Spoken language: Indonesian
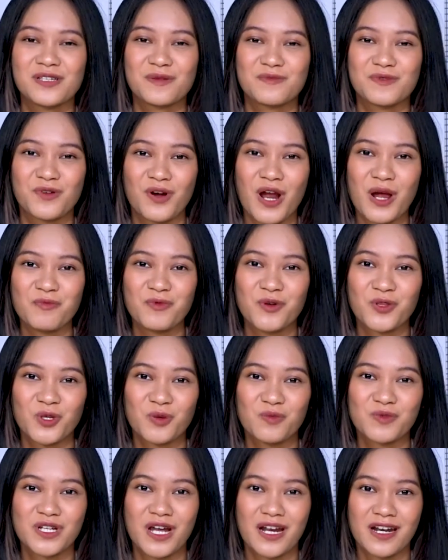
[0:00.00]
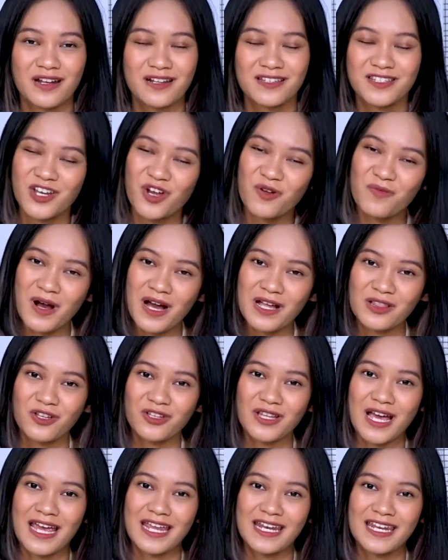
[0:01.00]
subscribe YouTube channel
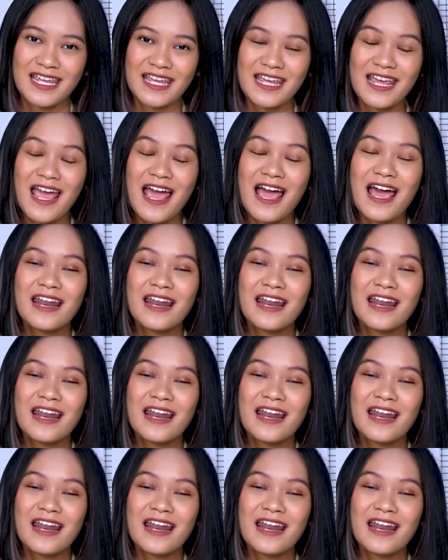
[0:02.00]
id